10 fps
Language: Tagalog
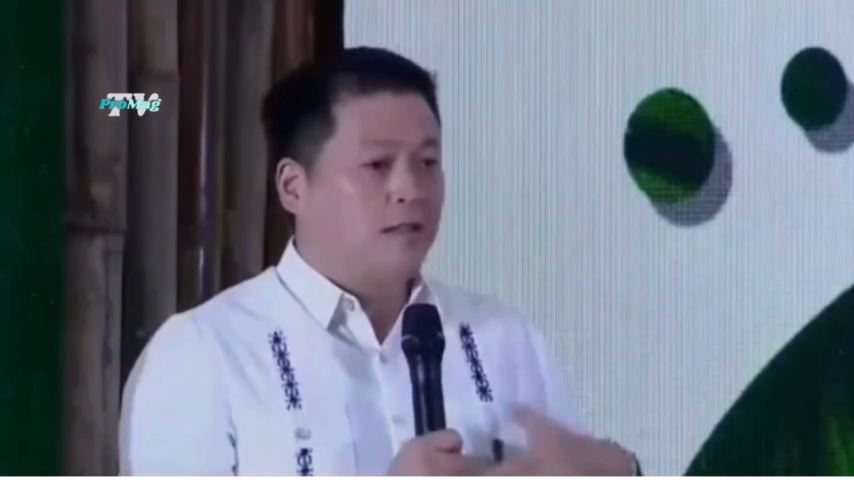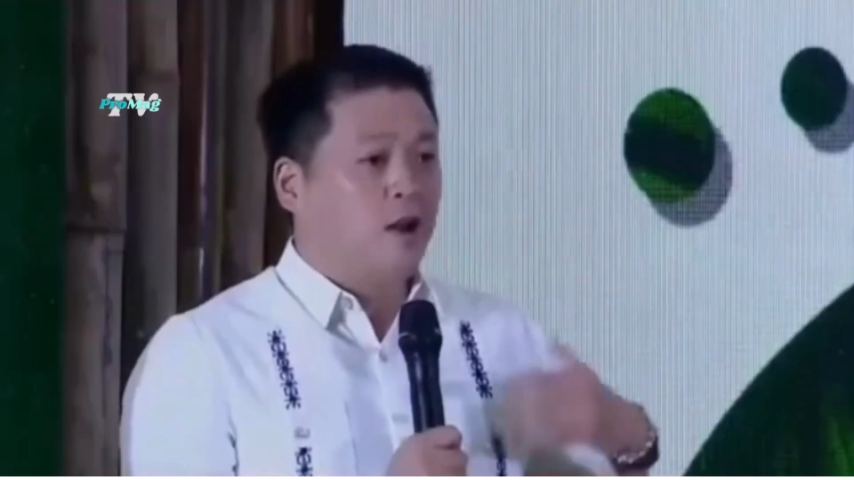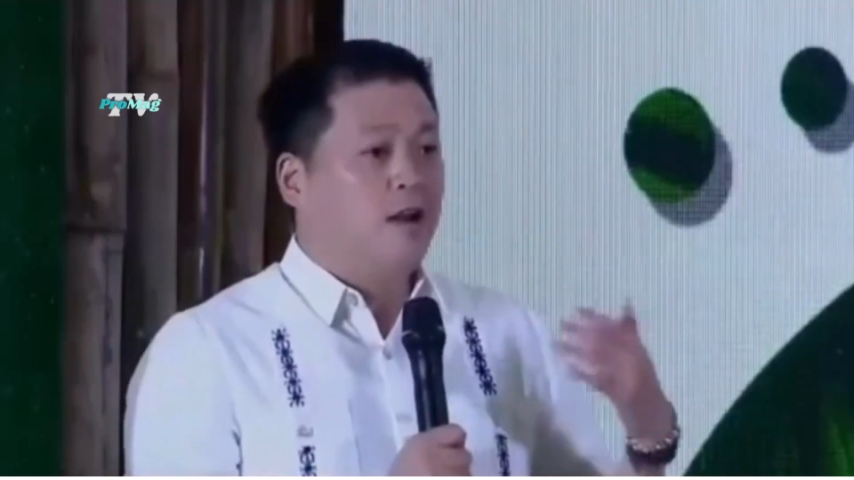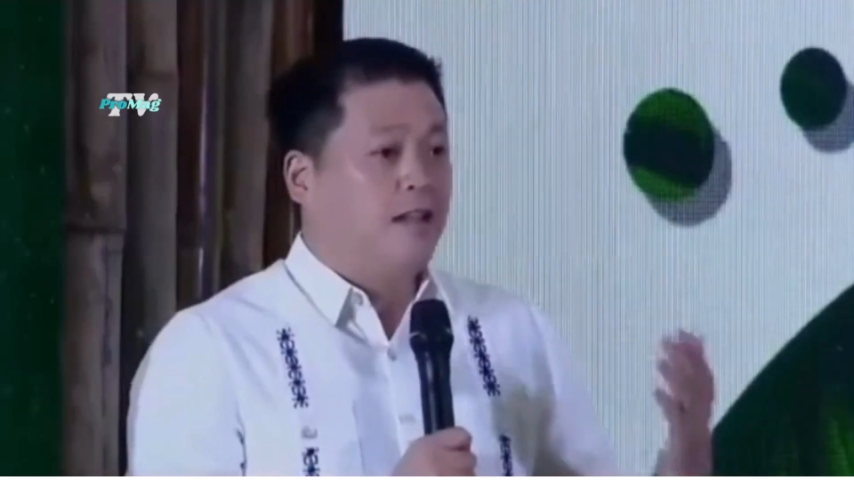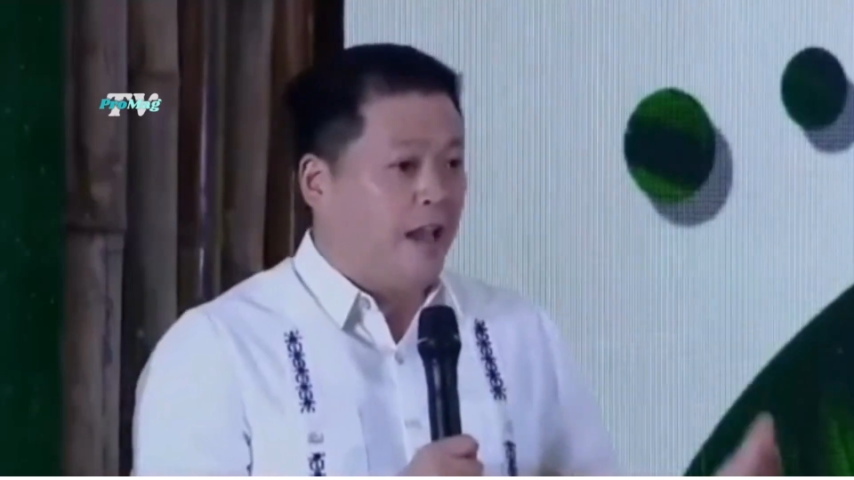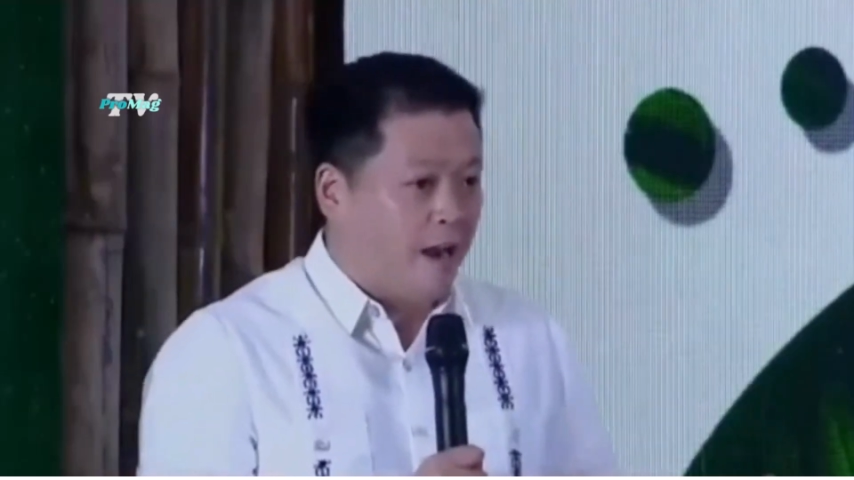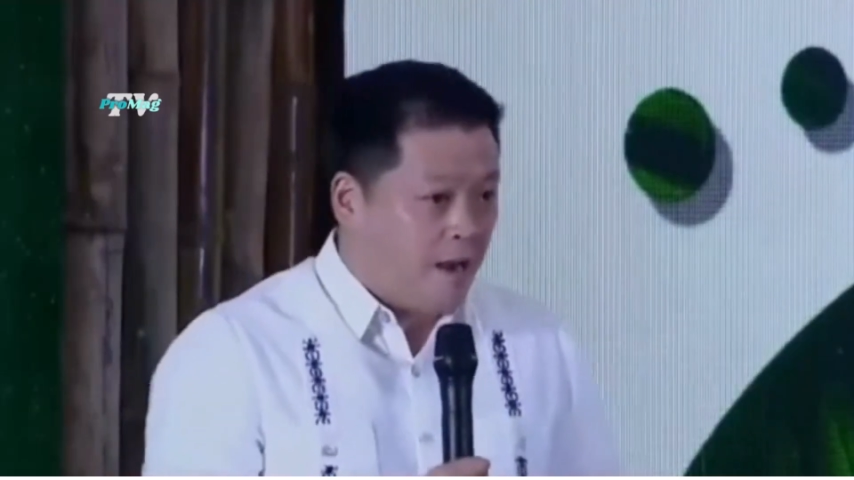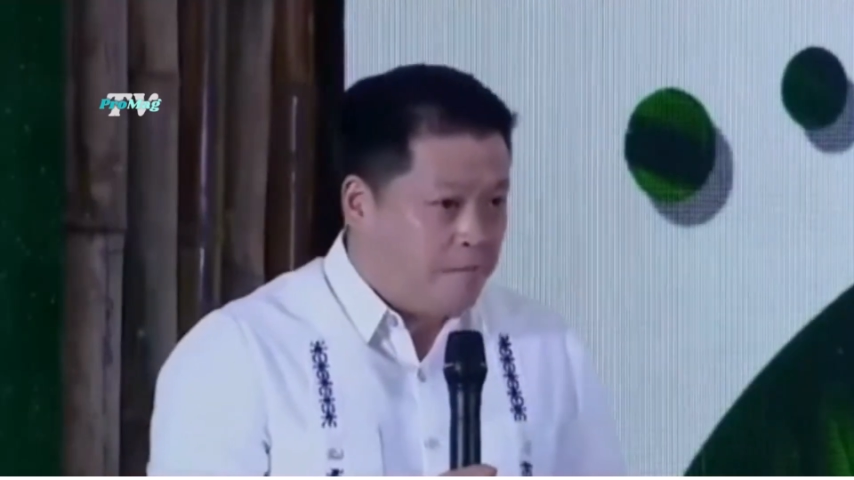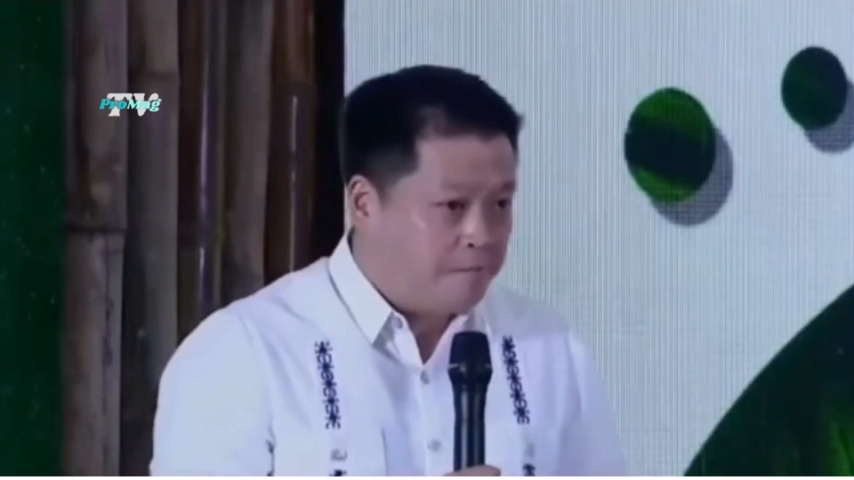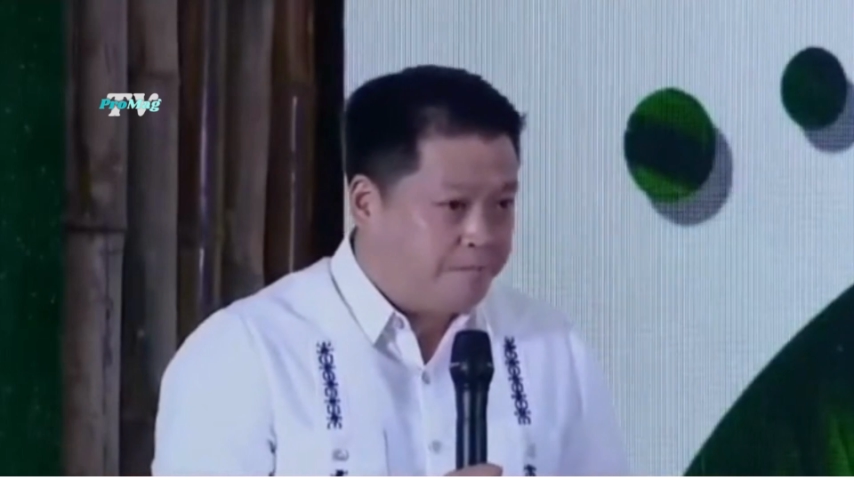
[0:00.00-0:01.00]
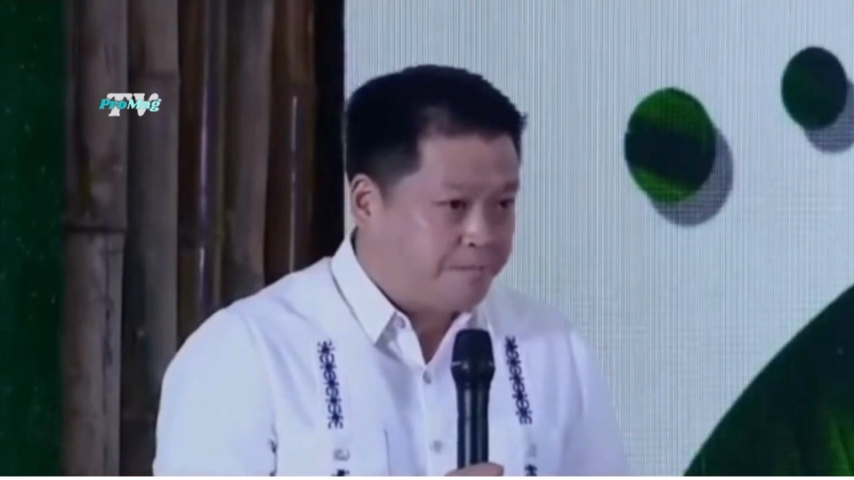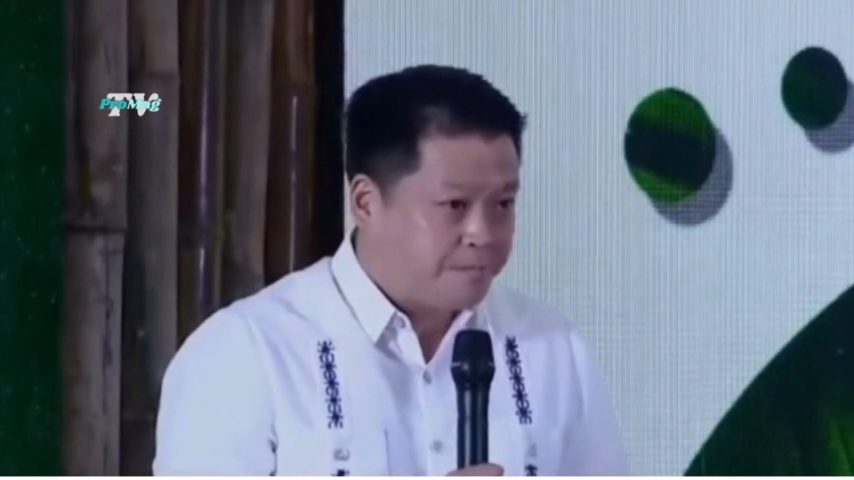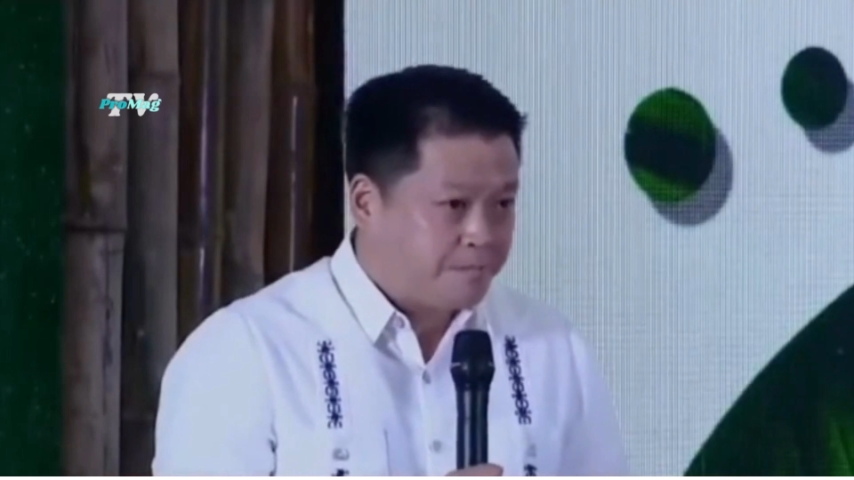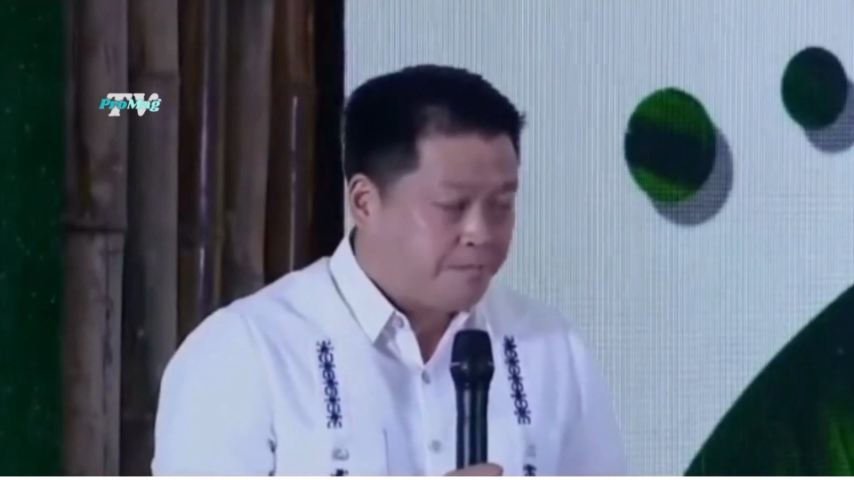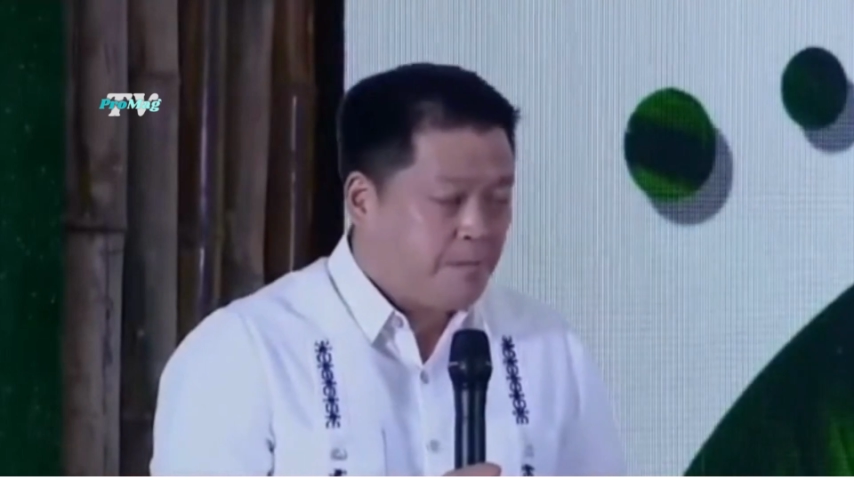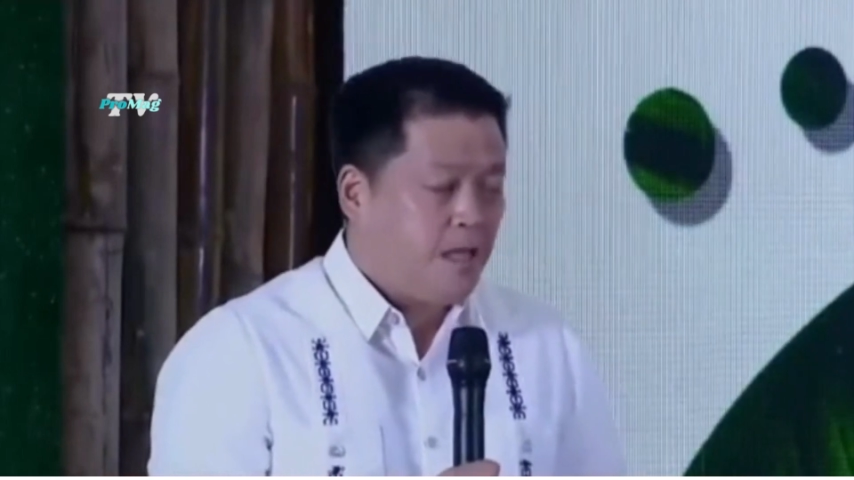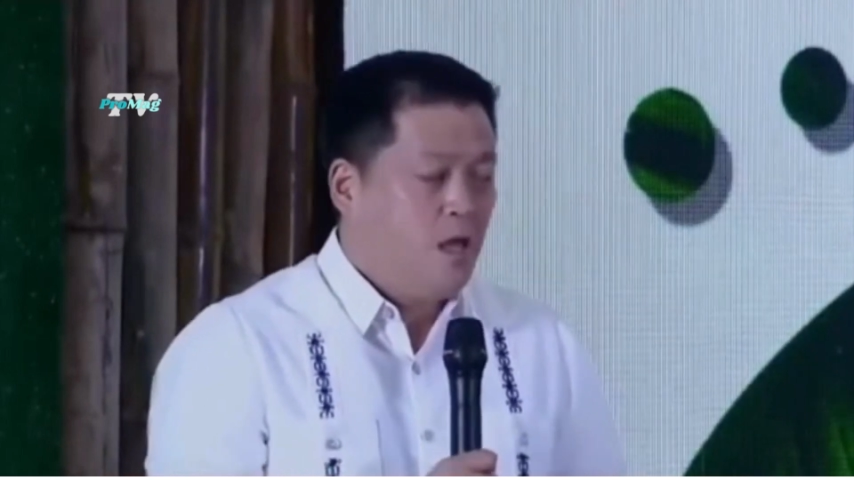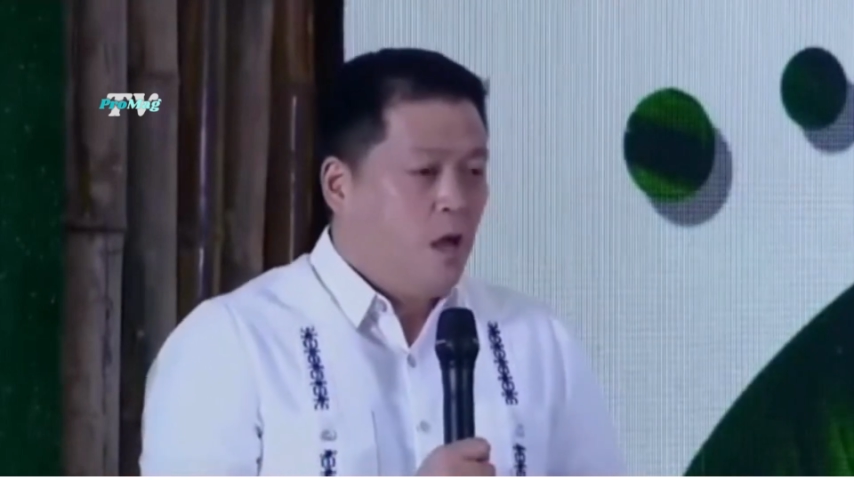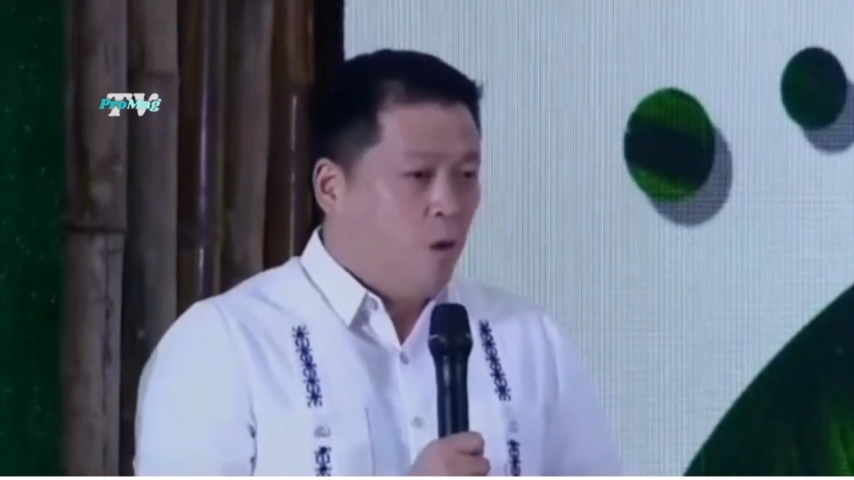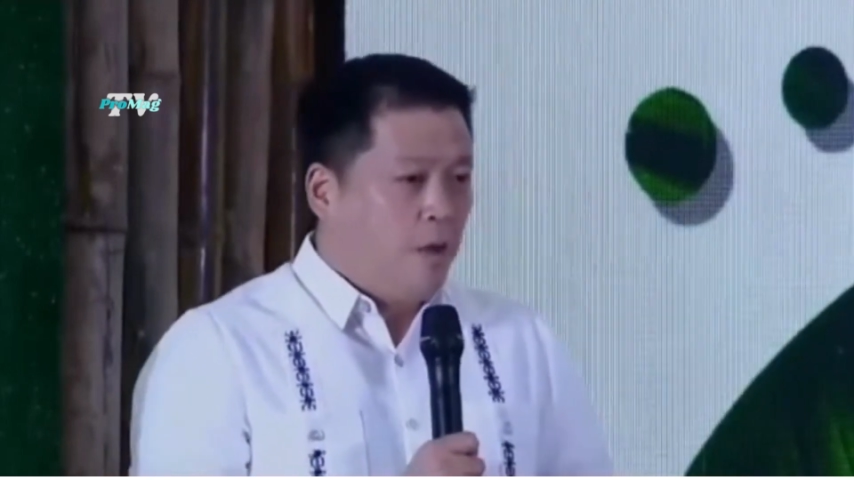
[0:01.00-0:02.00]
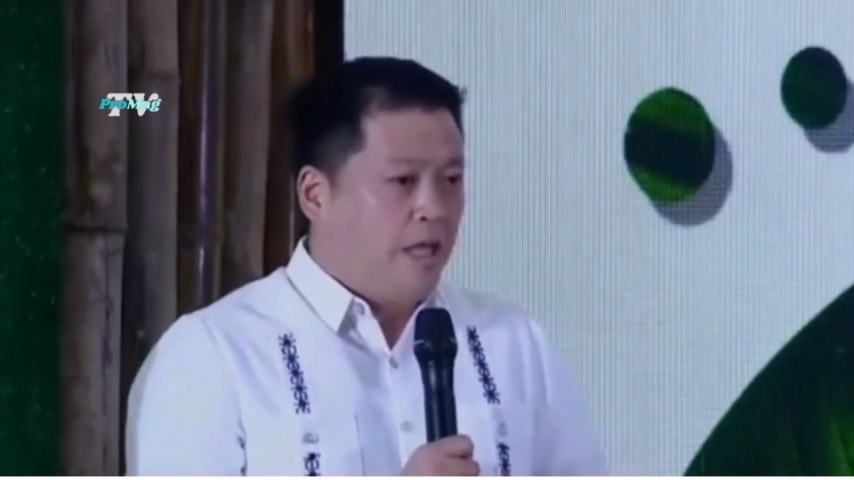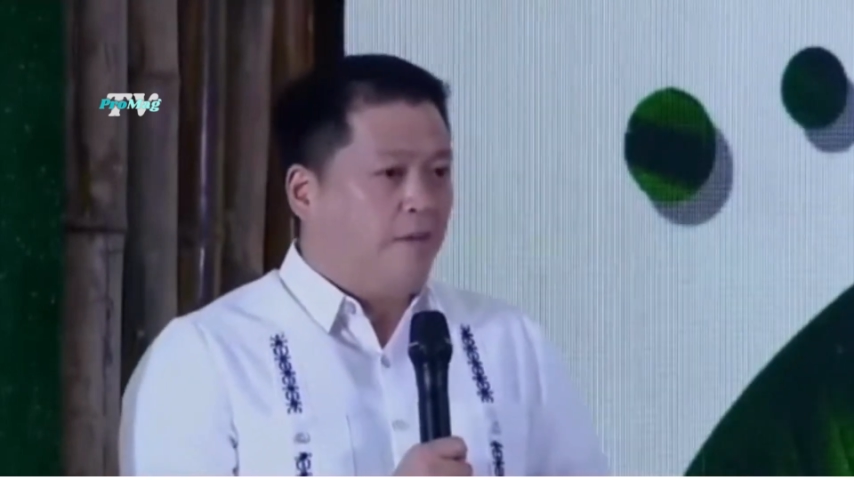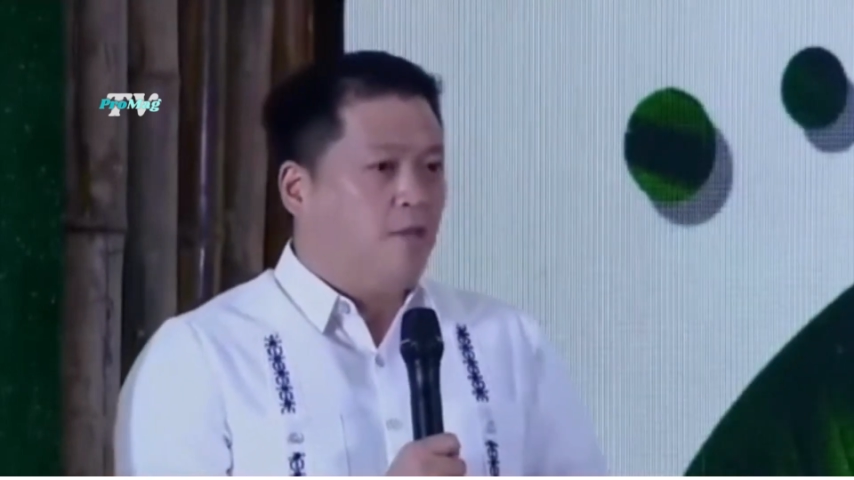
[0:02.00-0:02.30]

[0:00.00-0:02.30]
On the third year, we